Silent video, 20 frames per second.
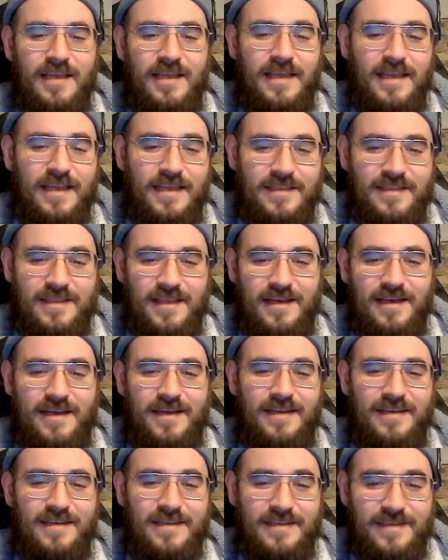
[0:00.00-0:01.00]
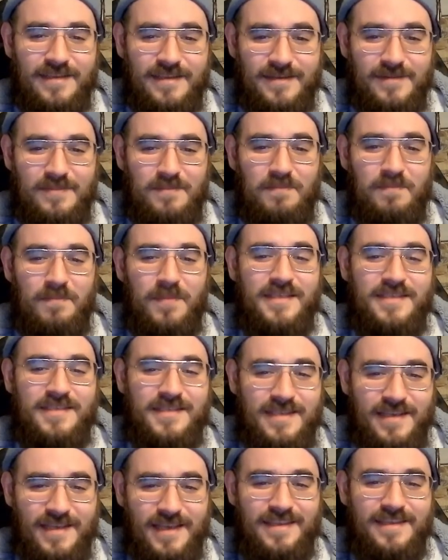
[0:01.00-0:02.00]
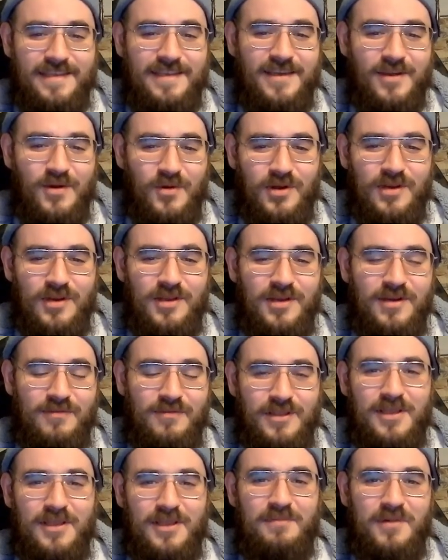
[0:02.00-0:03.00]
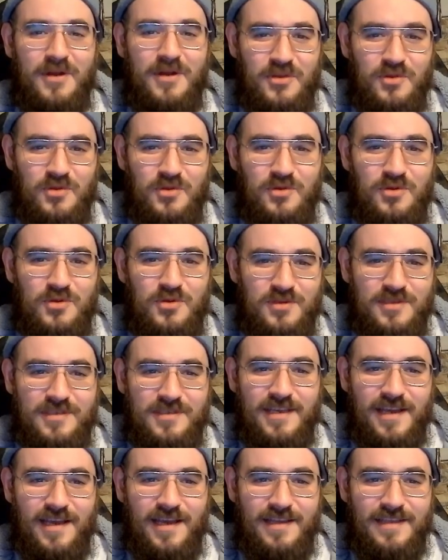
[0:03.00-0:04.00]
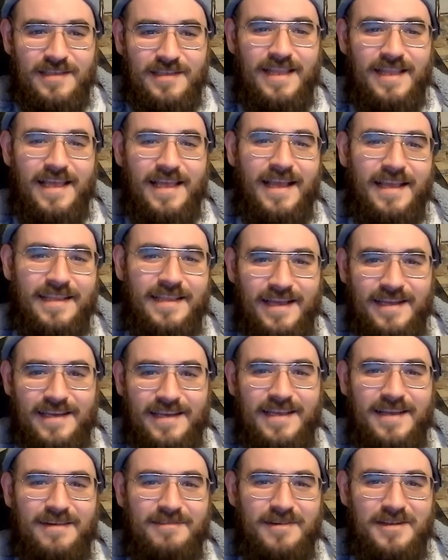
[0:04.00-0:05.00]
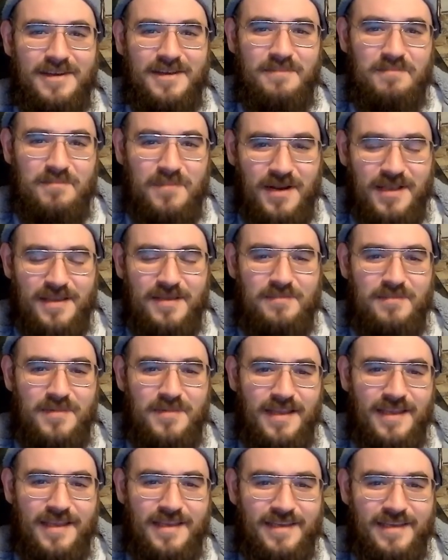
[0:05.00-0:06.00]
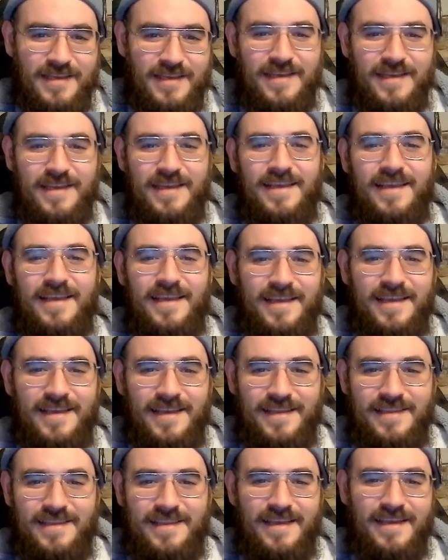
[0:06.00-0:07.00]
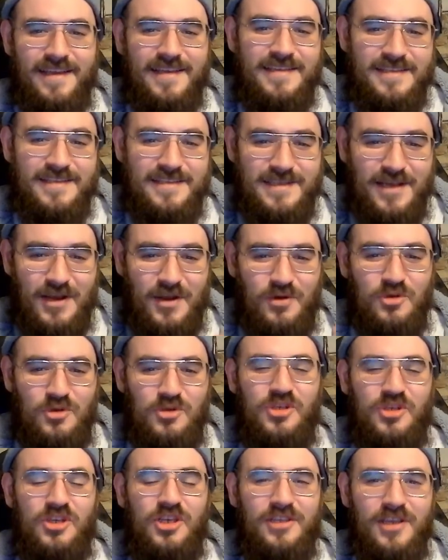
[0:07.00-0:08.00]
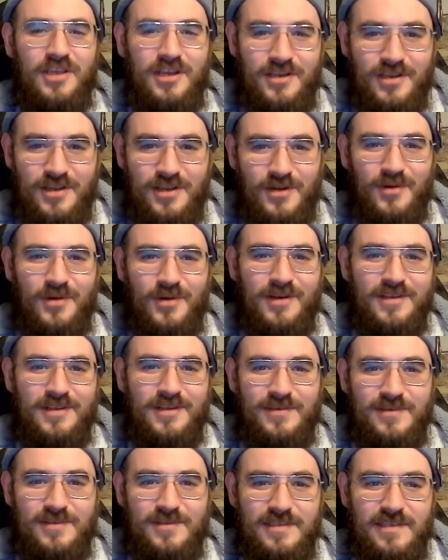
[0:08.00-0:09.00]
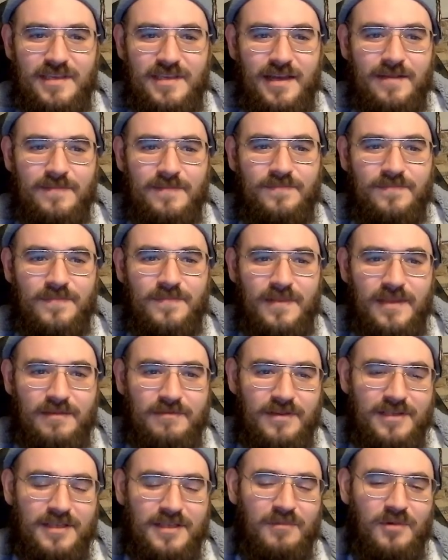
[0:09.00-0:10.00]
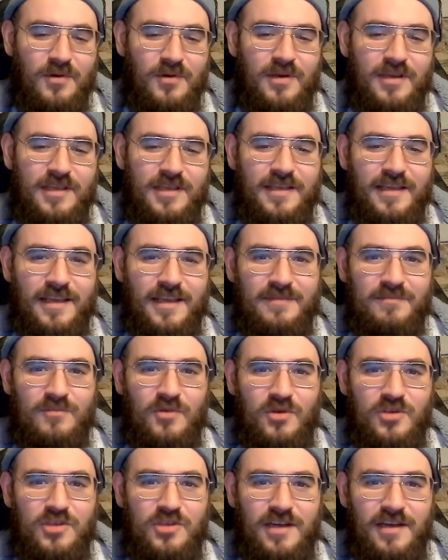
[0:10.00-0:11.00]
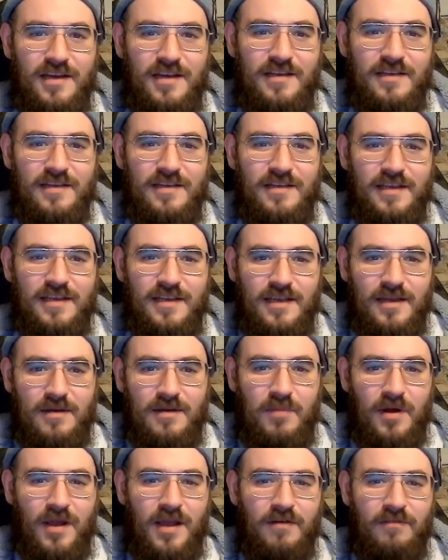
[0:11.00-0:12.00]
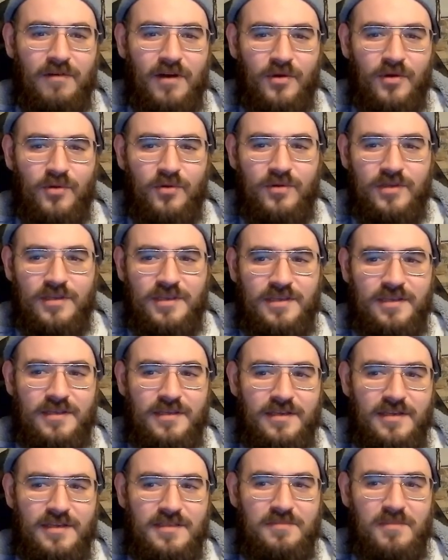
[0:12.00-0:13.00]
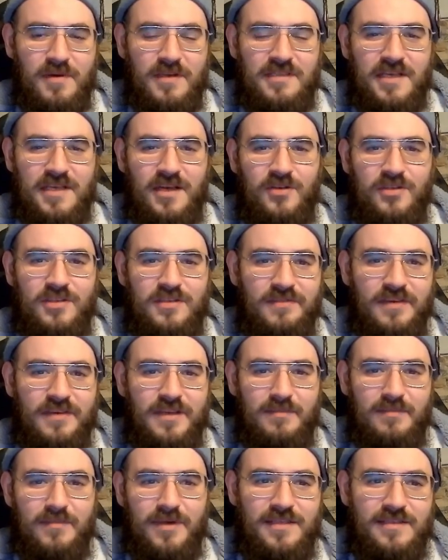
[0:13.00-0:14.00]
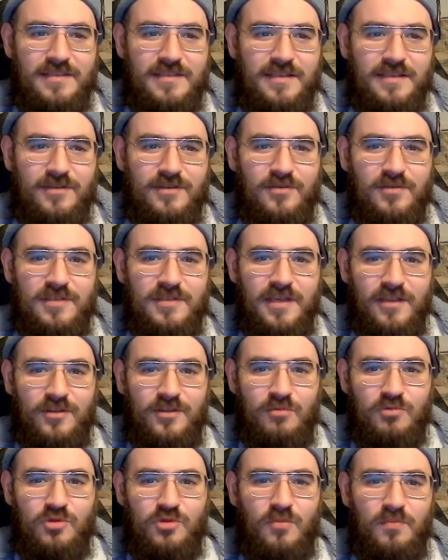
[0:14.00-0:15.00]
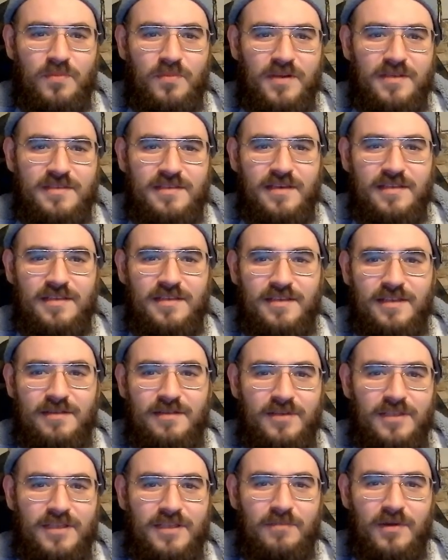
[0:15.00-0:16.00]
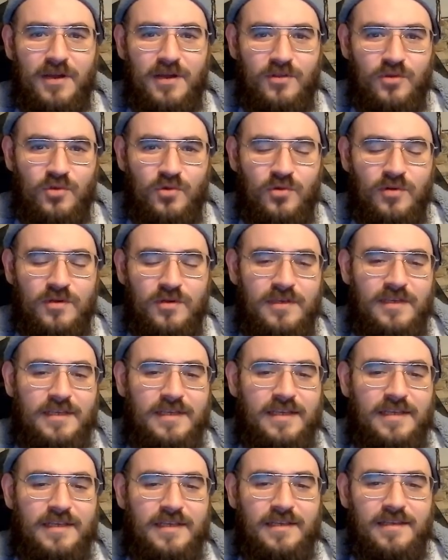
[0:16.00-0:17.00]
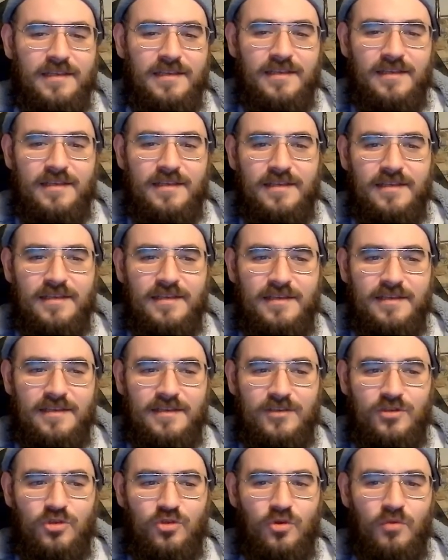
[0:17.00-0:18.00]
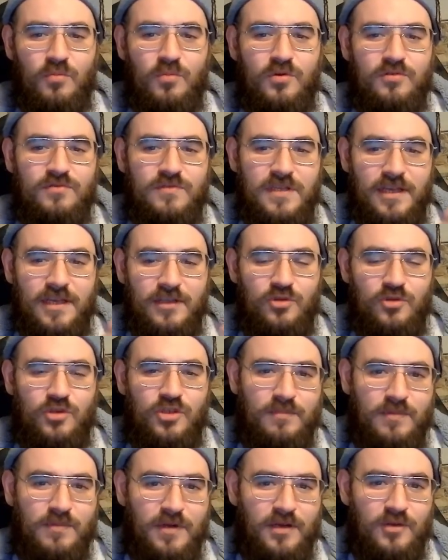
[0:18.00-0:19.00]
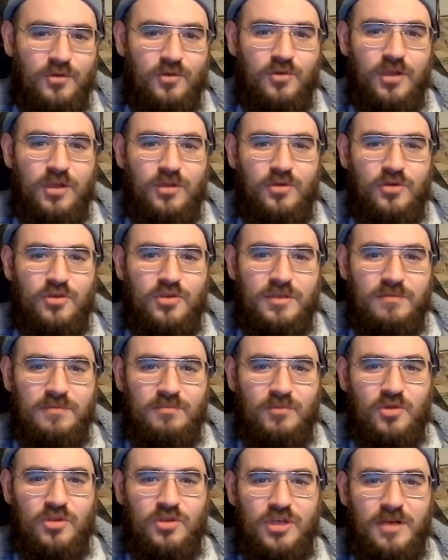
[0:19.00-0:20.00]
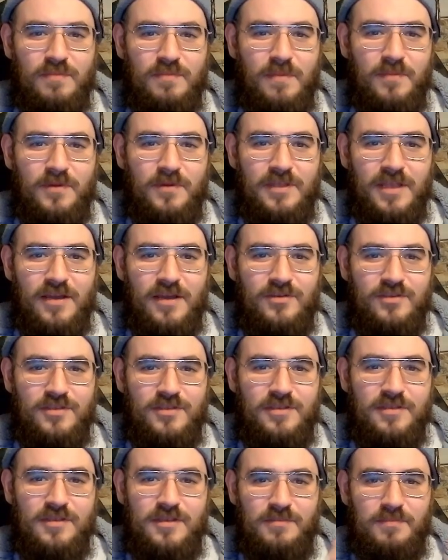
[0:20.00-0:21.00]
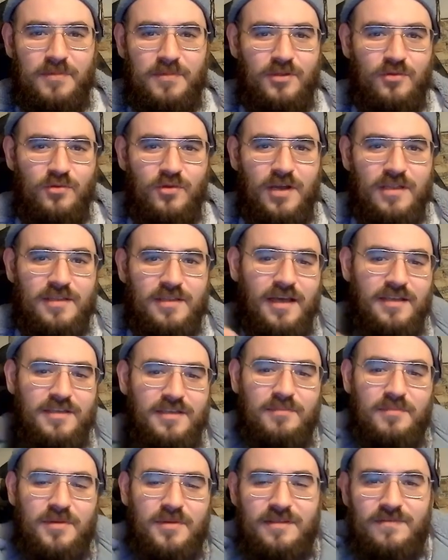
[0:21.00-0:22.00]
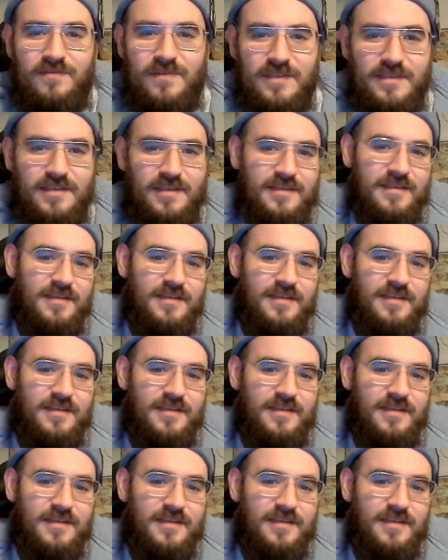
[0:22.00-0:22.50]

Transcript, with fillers: Это последний ролик в этом году, друзья. На канале говорим про eBay. Это заключительный ролик, друзья. В этом ролике я немножко поговорю и разбросаю свои мысли, друзья, о том, что происходило в этом году, и что будет в следующем году, я тоже немножко попытаюсь э, предугадать и предвидеть.